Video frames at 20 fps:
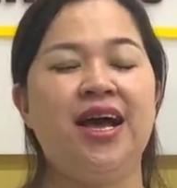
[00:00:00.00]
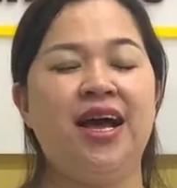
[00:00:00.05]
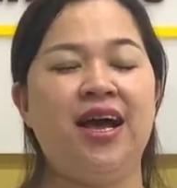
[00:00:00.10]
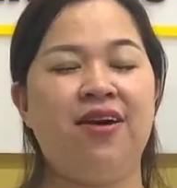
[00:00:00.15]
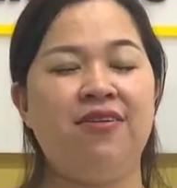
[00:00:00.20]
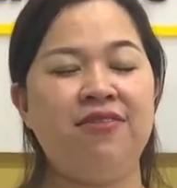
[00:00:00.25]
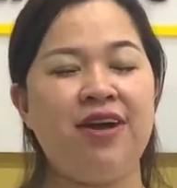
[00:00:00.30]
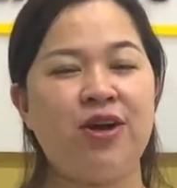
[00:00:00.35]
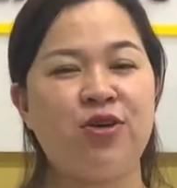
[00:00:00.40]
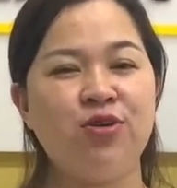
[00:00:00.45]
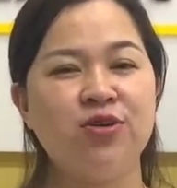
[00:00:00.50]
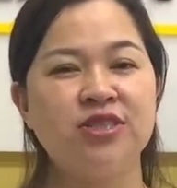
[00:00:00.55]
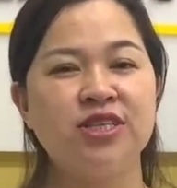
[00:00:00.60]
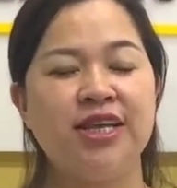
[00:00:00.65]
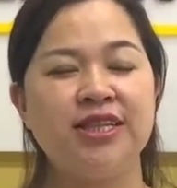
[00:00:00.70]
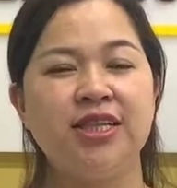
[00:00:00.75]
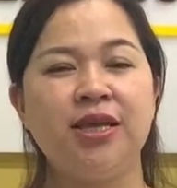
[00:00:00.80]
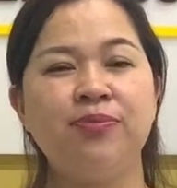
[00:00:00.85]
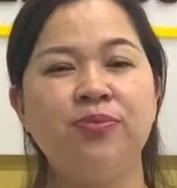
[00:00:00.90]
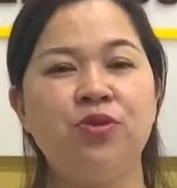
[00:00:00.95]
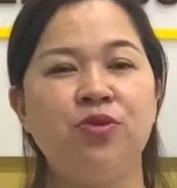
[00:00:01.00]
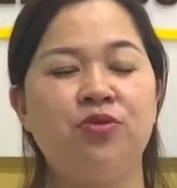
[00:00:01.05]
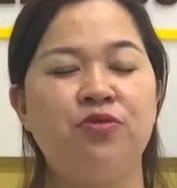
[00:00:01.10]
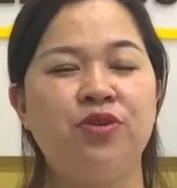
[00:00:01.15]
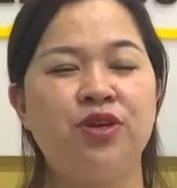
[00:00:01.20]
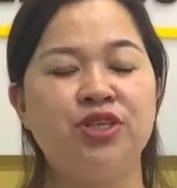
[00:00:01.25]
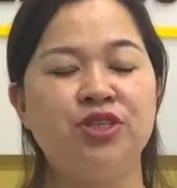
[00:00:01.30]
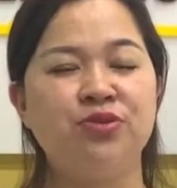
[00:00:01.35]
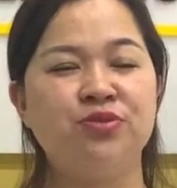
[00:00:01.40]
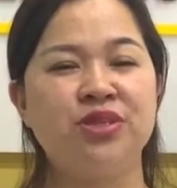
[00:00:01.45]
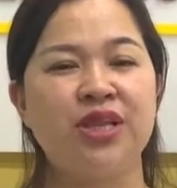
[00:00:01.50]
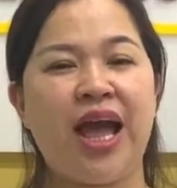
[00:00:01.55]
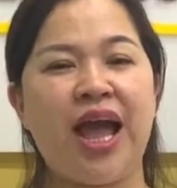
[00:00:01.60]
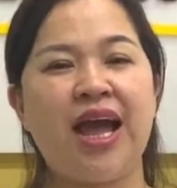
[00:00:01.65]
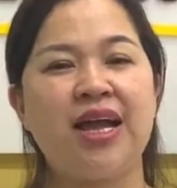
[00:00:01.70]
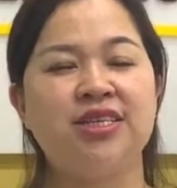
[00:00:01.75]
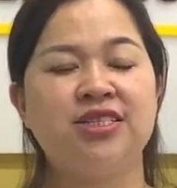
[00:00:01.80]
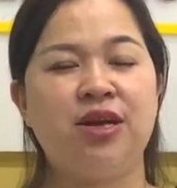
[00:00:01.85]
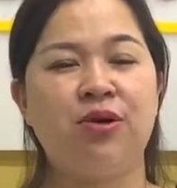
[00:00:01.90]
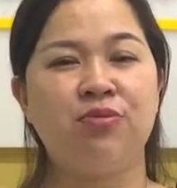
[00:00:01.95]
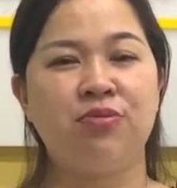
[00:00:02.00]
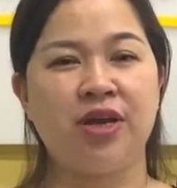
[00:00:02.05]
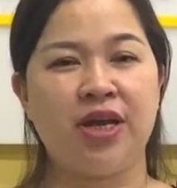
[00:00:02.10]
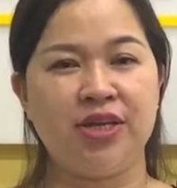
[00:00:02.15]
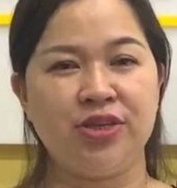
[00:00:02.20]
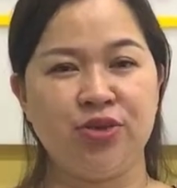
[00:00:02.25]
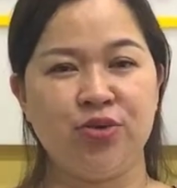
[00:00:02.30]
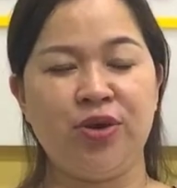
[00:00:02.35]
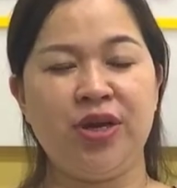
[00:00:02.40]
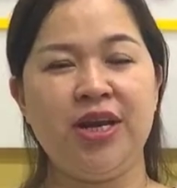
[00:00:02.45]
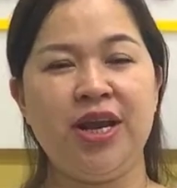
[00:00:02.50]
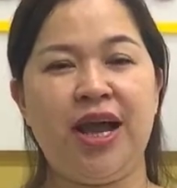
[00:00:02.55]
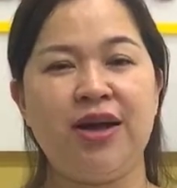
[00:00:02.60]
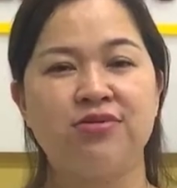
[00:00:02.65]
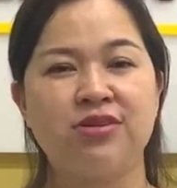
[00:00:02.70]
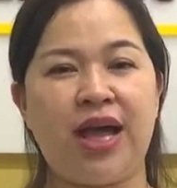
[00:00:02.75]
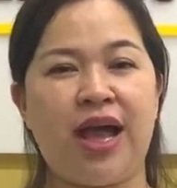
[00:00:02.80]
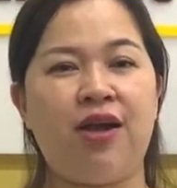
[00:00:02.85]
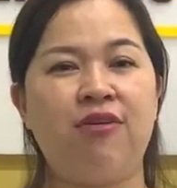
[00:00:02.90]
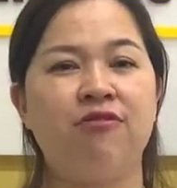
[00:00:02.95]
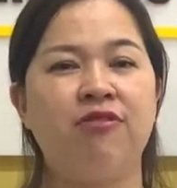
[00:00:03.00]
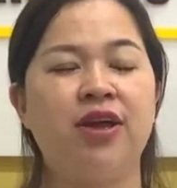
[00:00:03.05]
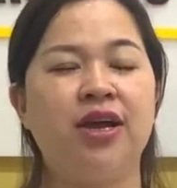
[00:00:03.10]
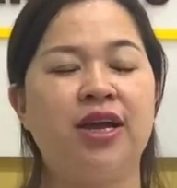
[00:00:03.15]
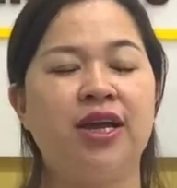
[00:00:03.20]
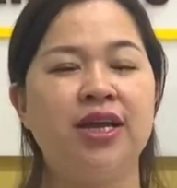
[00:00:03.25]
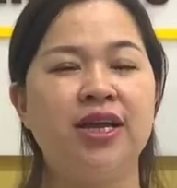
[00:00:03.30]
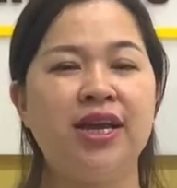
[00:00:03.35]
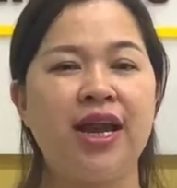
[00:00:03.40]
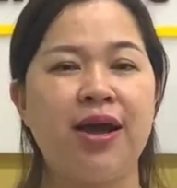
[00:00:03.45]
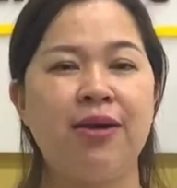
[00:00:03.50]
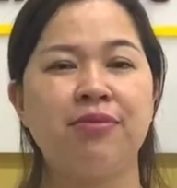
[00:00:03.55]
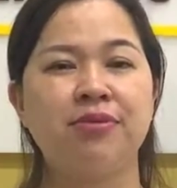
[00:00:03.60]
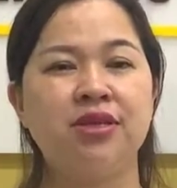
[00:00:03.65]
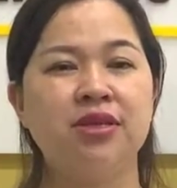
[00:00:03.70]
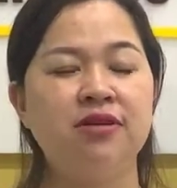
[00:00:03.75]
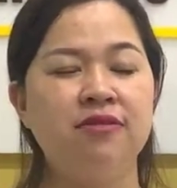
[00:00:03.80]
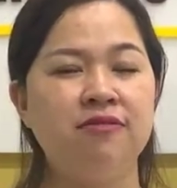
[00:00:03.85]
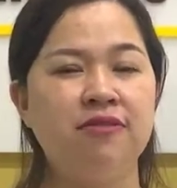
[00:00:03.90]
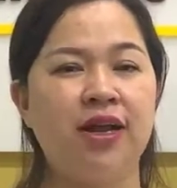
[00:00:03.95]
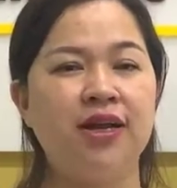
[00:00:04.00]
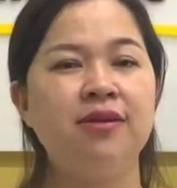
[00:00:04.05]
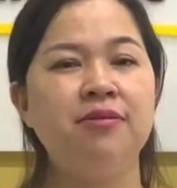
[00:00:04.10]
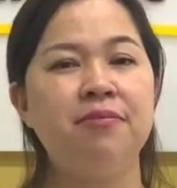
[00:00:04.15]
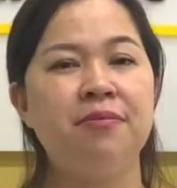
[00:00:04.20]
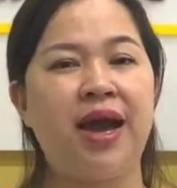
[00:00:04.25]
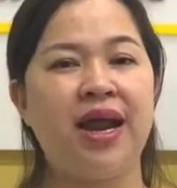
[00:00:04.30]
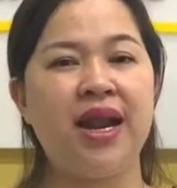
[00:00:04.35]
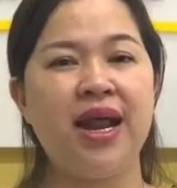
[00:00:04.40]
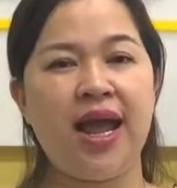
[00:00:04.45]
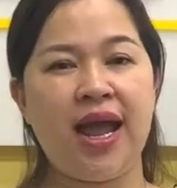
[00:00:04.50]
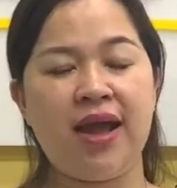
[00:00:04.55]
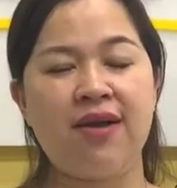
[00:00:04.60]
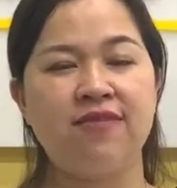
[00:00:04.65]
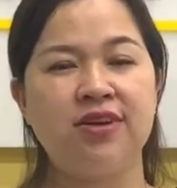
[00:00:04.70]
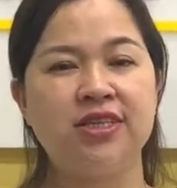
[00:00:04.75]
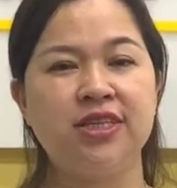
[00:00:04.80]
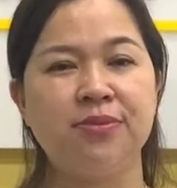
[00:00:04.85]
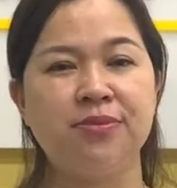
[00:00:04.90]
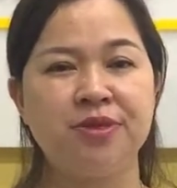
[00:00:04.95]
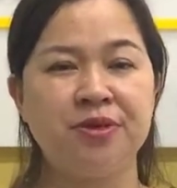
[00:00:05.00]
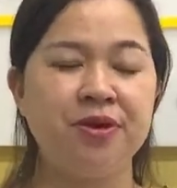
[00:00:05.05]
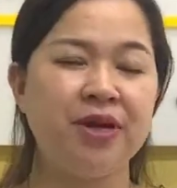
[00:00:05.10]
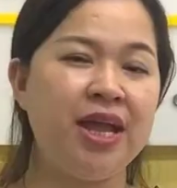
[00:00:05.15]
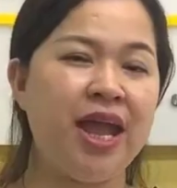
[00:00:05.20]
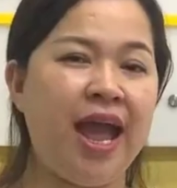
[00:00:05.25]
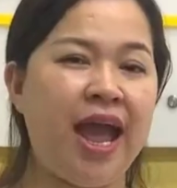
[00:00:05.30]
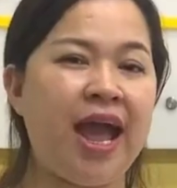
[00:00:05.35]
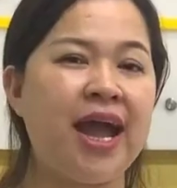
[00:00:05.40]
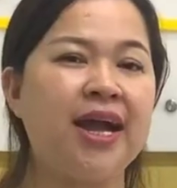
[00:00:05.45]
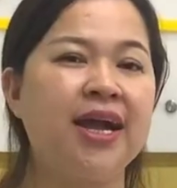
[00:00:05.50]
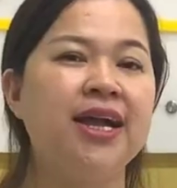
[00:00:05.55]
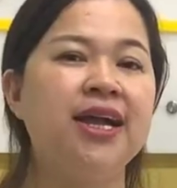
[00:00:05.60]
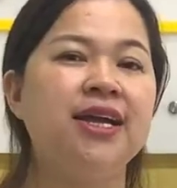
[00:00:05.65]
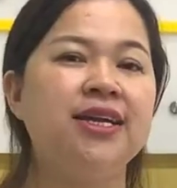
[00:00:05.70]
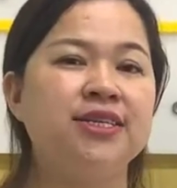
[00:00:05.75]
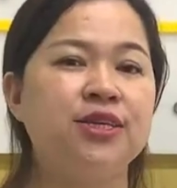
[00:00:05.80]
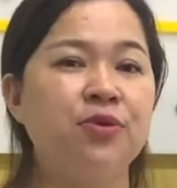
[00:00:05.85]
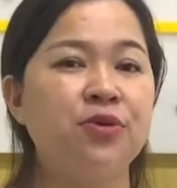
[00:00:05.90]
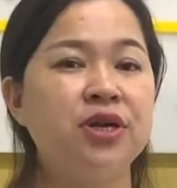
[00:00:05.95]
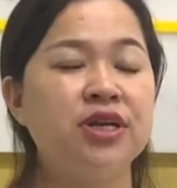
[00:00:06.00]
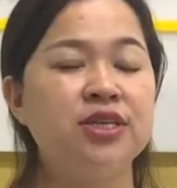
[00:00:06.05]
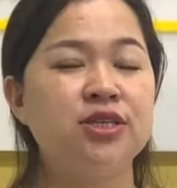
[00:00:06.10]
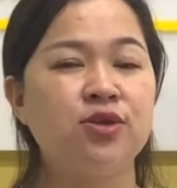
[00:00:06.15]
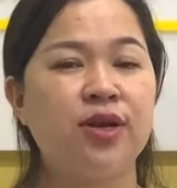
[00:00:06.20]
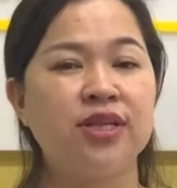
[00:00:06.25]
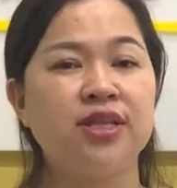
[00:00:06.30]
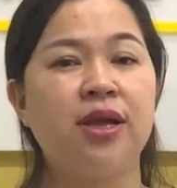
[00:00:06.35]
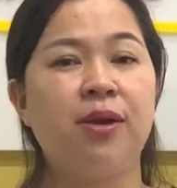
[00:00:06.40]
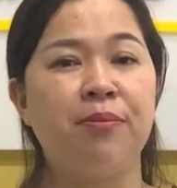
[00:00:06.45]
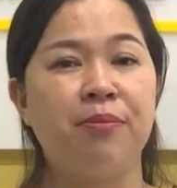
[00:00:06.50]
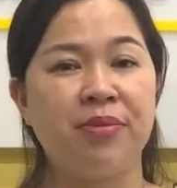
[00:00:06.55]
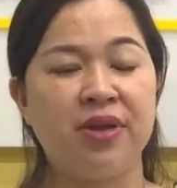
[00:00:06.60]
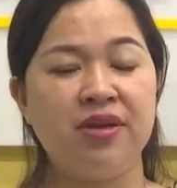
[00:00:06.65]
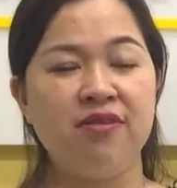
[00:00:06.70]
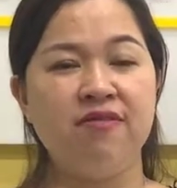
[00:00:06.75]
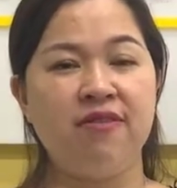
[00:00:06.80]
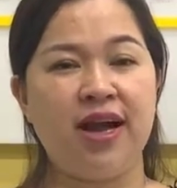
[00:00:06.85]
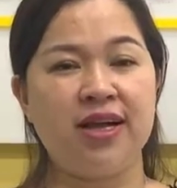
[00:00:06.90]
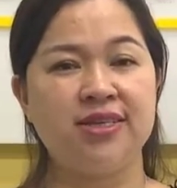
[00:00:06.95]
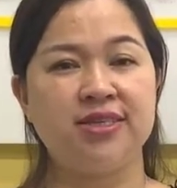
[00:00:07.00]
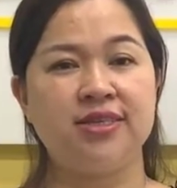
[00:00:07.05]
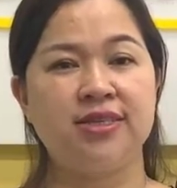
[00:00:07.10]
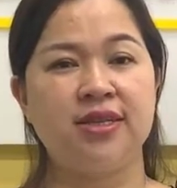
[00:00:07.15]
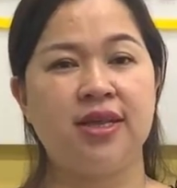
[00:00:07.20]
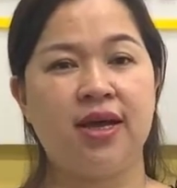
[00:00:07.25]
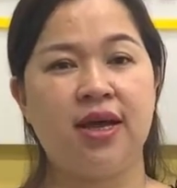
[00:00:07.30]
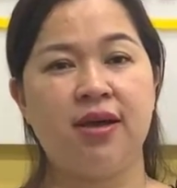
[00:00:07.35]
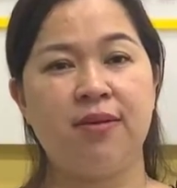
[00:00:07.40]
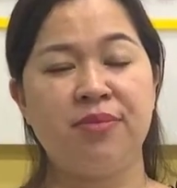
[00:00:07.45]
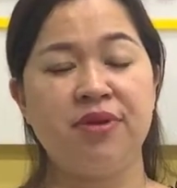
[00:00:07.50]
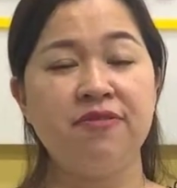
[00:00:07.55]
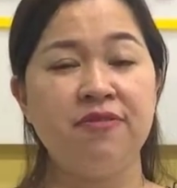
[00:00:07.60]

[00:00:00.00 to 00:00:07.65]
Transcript: à, Và cô sẽ tiếp tục với chúng ta trong cái chuỗi đào tạo về kỹ năng tư vấn, bán hàng và chăm sóc khách hàng trong kinh doanh thẩm mỹ và à,